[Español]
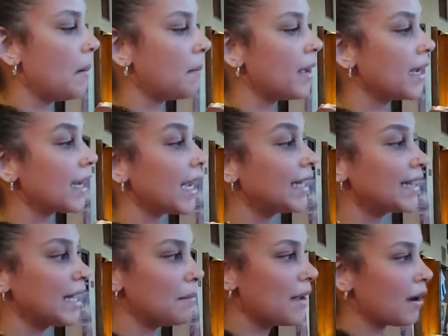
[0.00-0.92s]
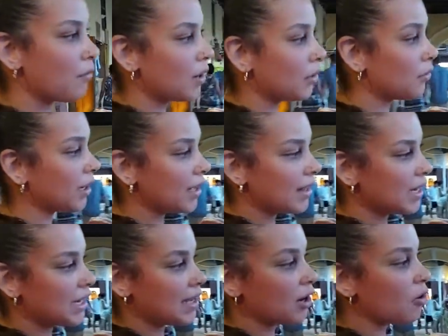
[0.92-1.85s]
Me encanta. Me acuerdo que
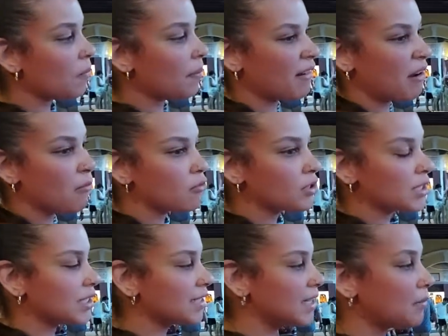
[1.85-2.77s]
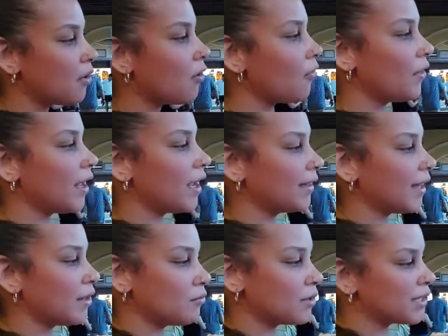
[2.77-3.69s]
de niña compraba muchísimo de
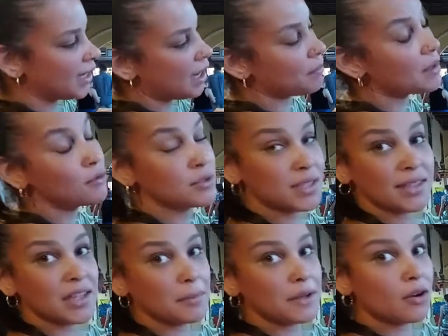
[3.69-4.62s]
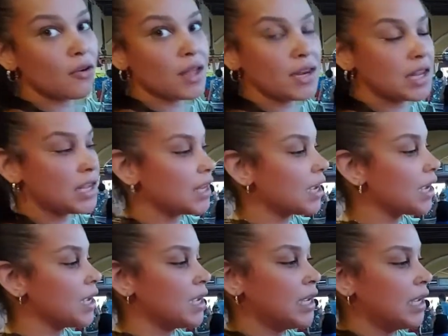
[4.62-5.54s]
este dulce, era mi dulce típico de
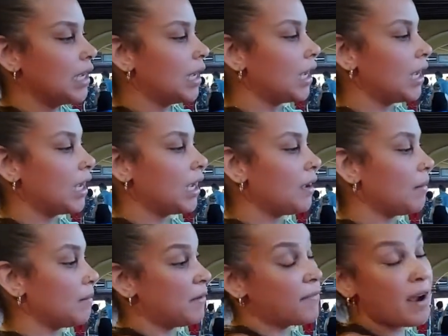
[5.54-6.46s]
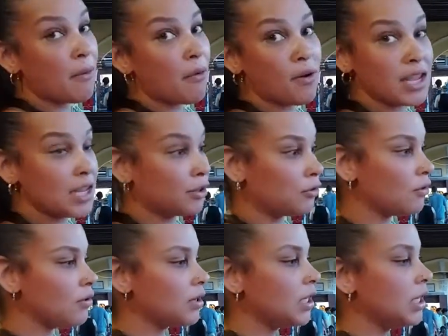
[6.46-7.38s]
niña, eh, mi
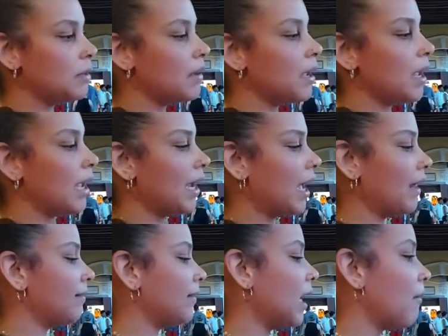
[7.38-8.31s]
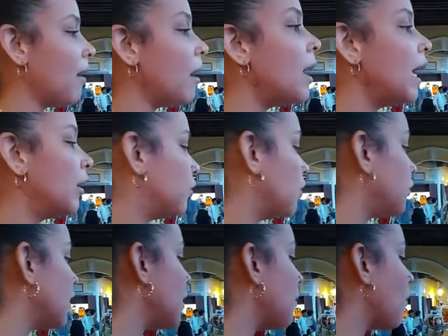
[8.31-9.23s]
favorito y me encantaba.
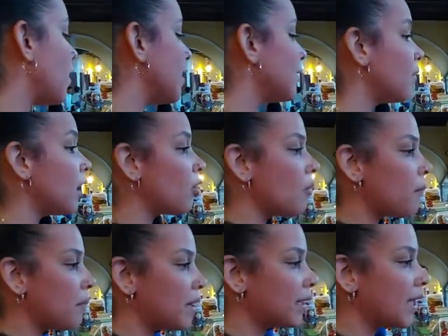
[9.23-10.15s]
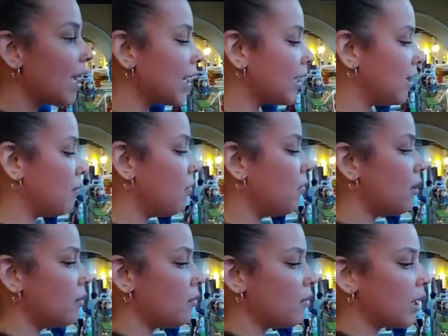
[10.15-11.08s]
Entonces voy a hacer unas compritas aquí
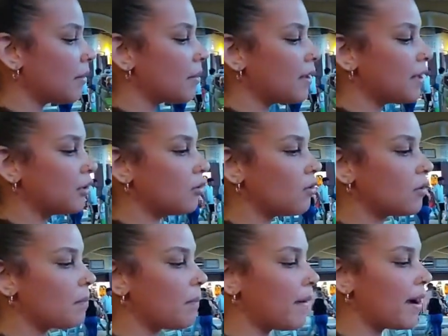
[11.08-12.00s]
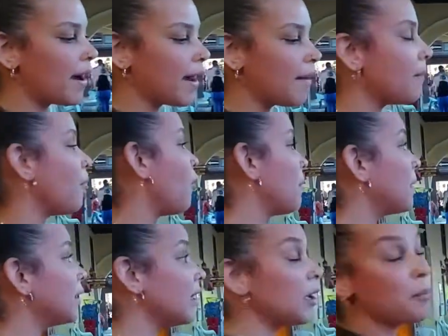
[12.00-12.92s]
muy, muy rapidito para
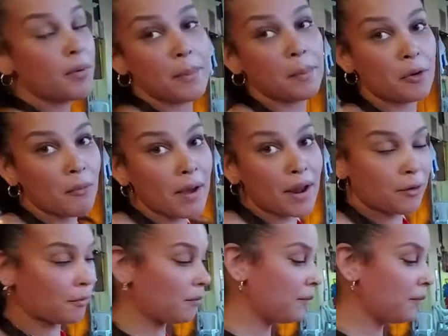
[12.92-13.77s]
obviamente después probarlo.